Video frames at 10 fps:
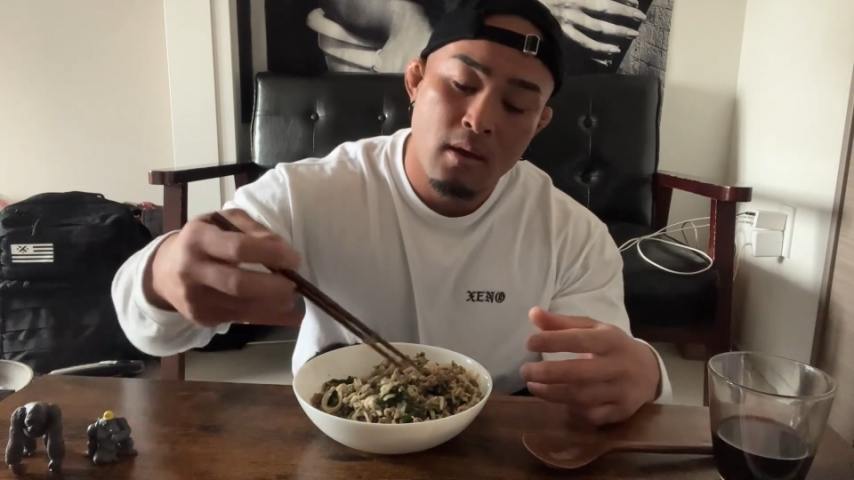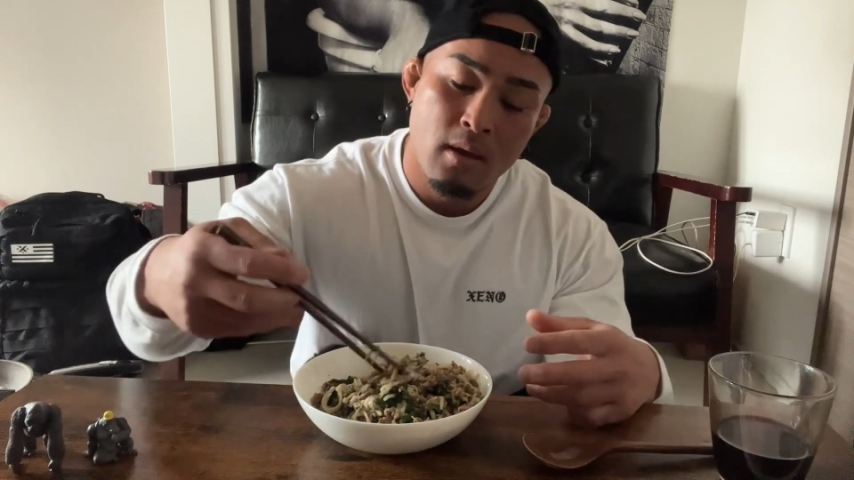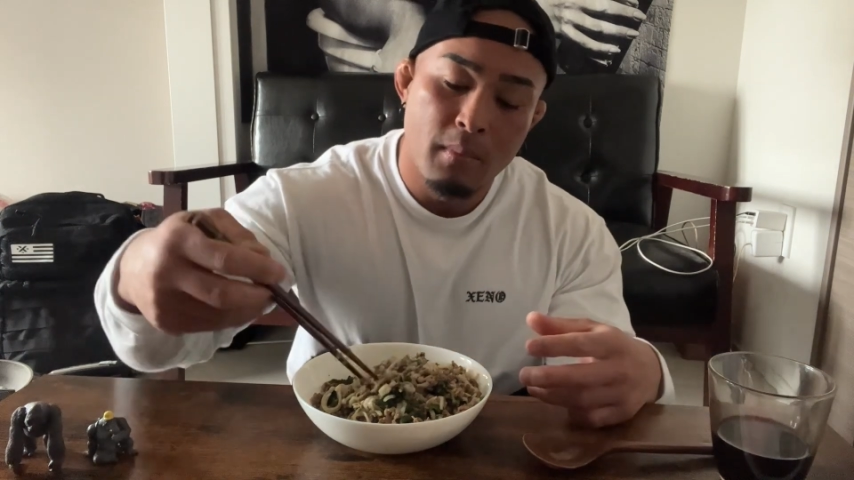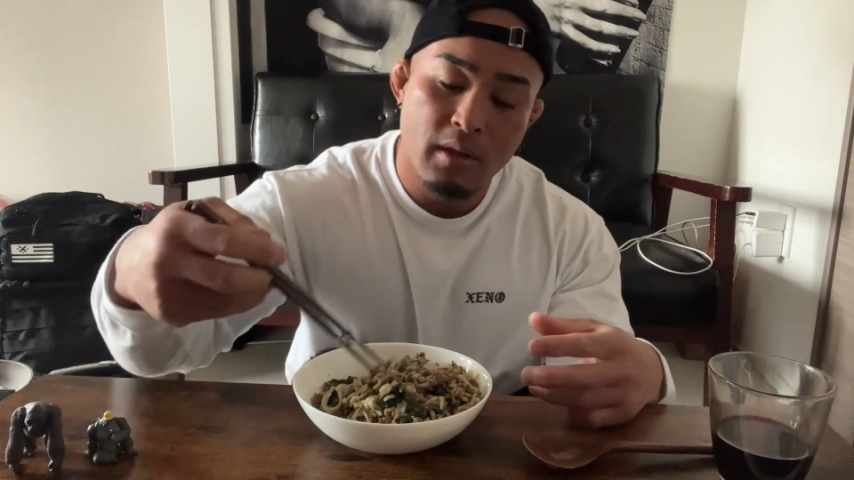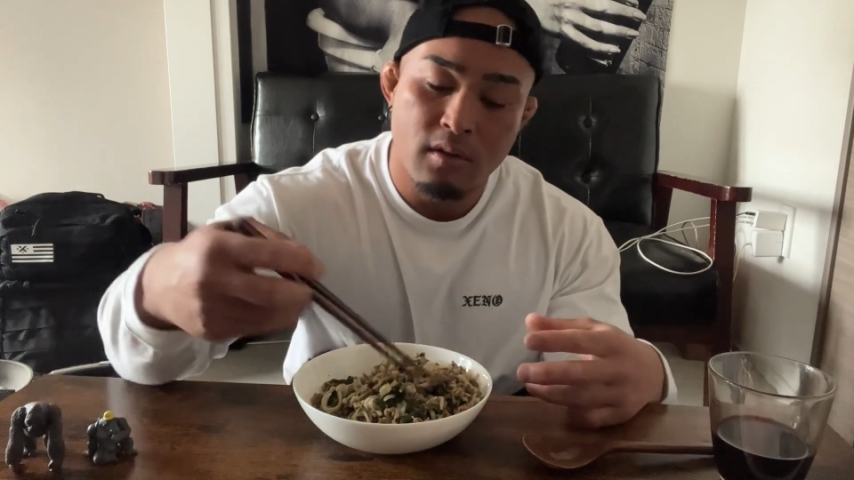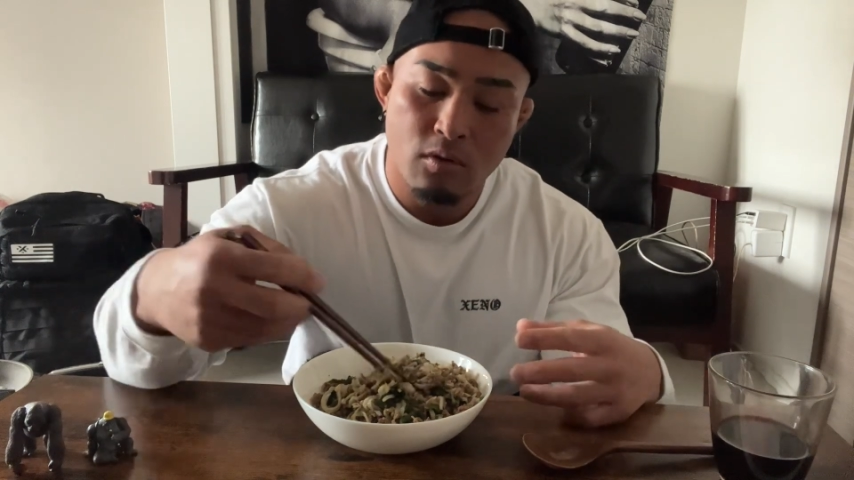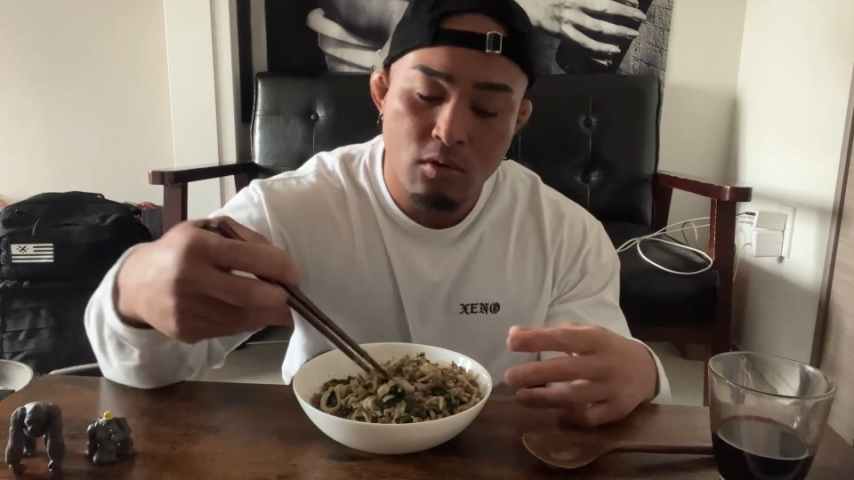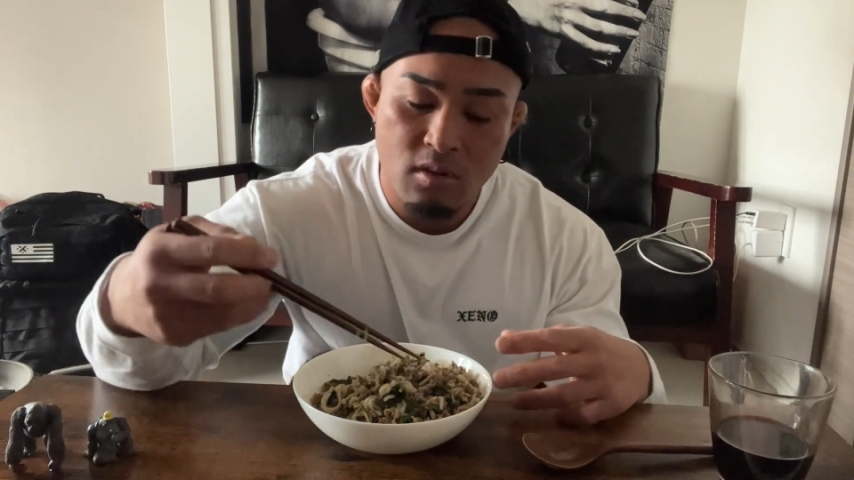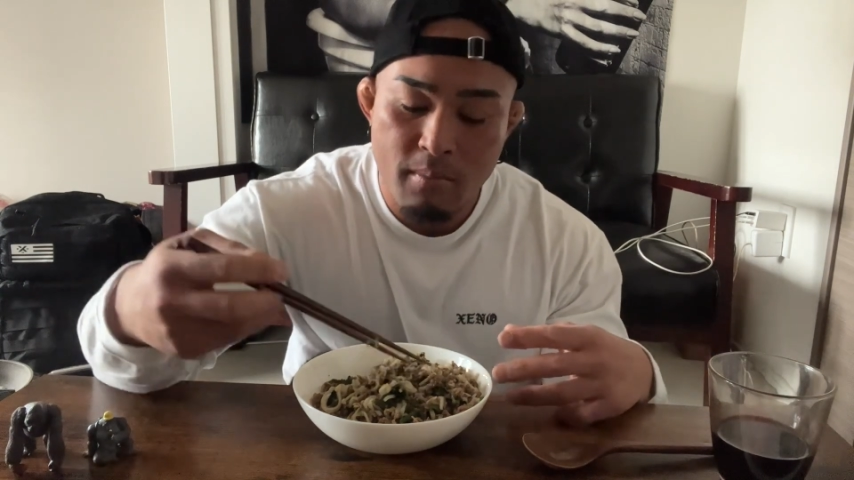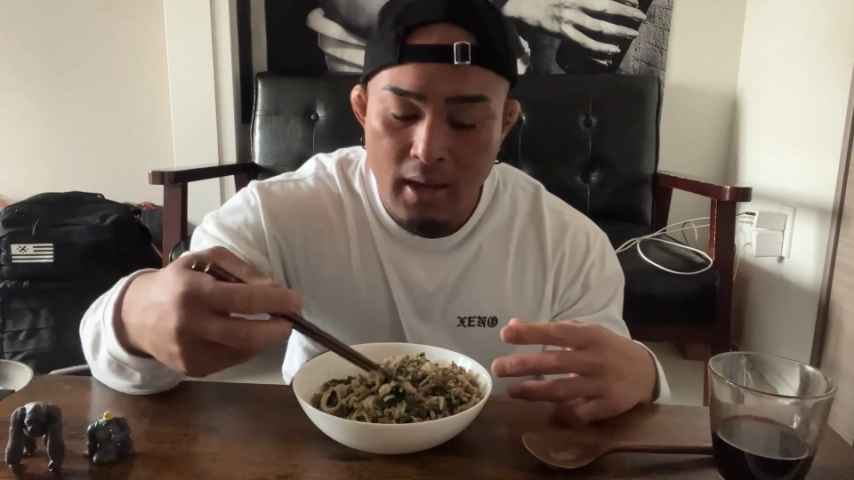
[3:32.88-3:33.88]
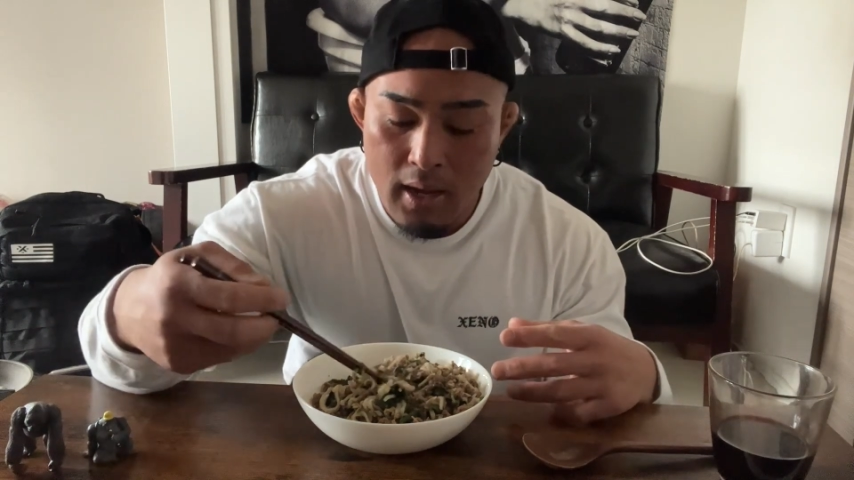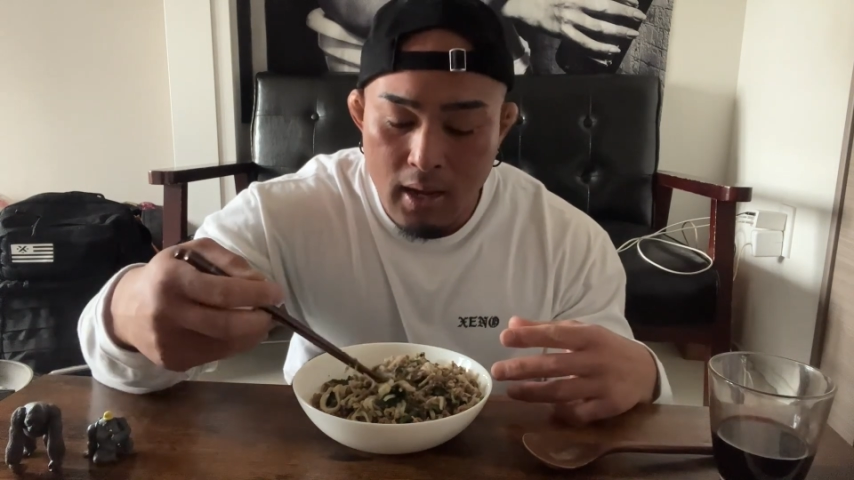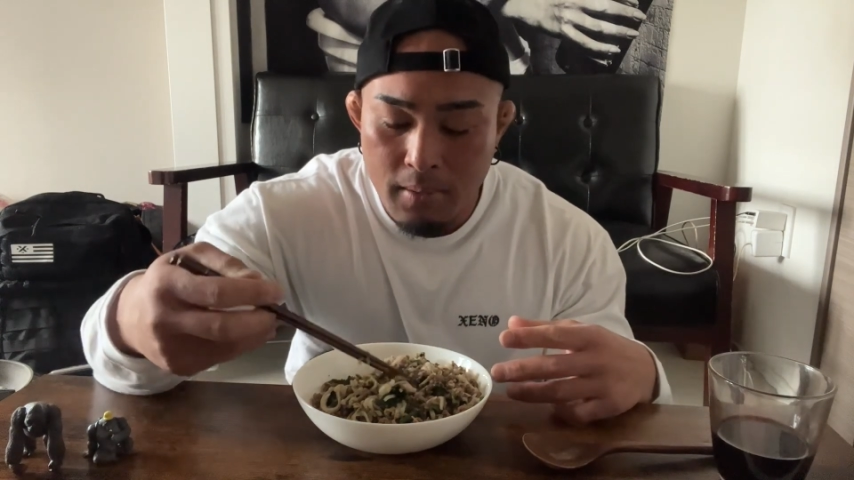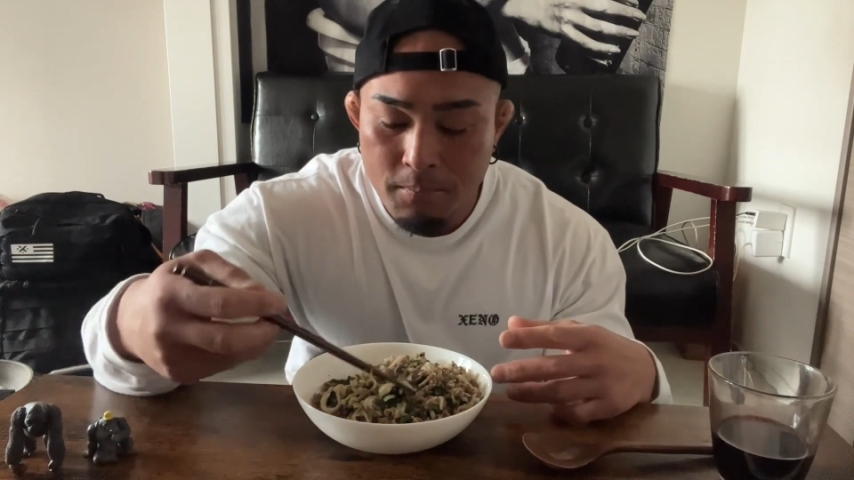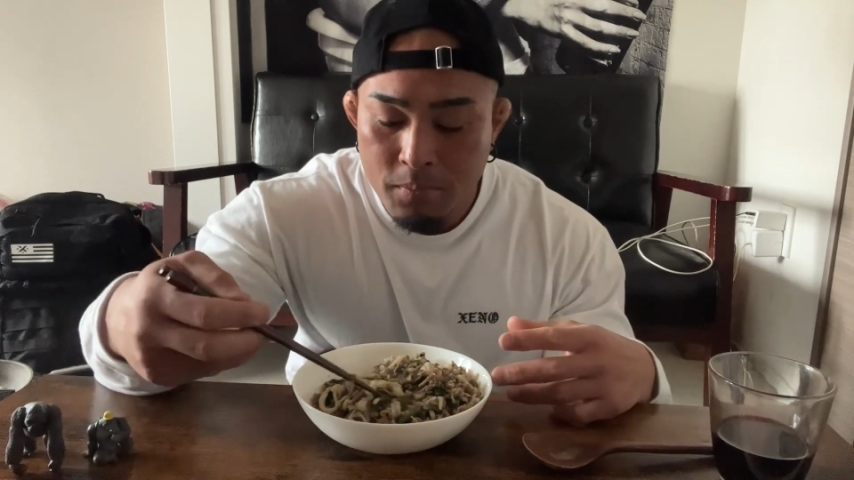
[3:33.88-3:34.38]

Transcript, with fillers: まず一つ目が、